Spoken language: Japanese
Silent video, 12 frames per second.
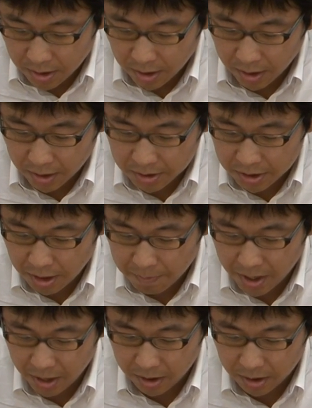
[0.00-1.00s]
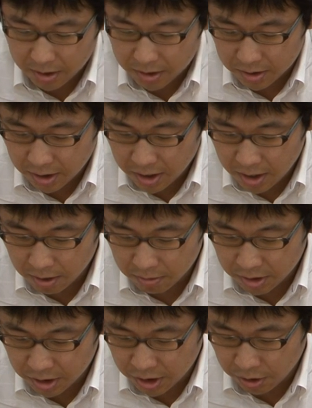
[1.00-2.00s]
えー、に社目、
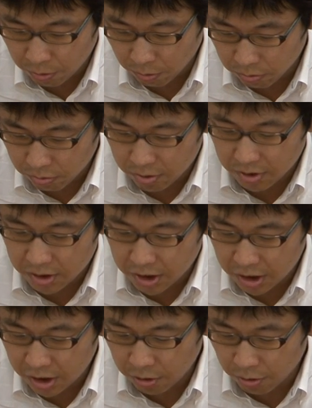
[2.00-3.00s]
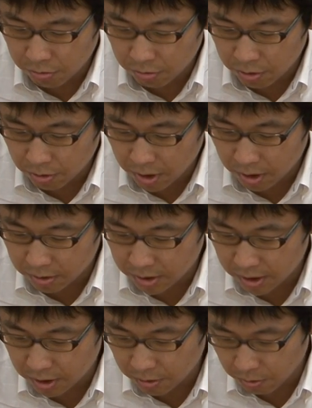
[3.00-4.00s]
ジェイアール 西日本、西日本旅客
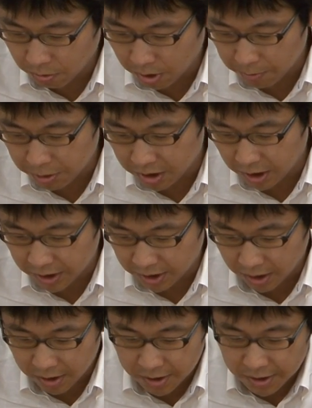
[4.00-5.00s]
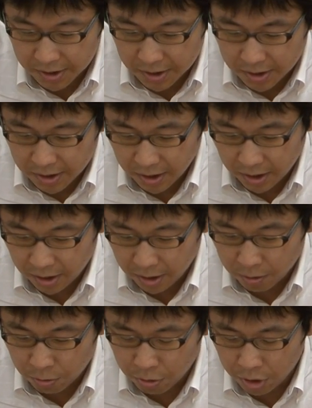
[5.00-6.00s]
鉄道株式会社。
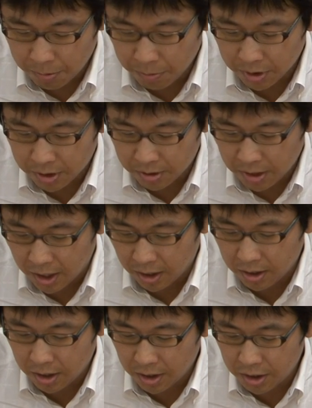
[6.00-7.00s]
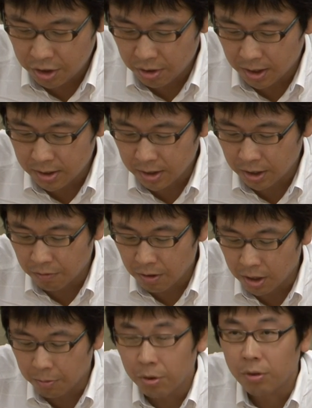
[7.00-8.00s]
えー、ここでもですね、にじゅうはっさいの
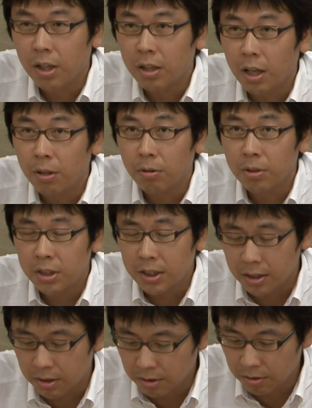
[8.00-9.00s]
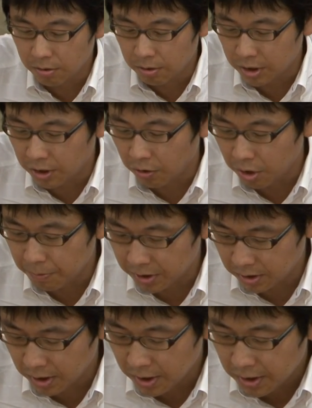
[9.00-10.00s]
若者が過労自殺をしております。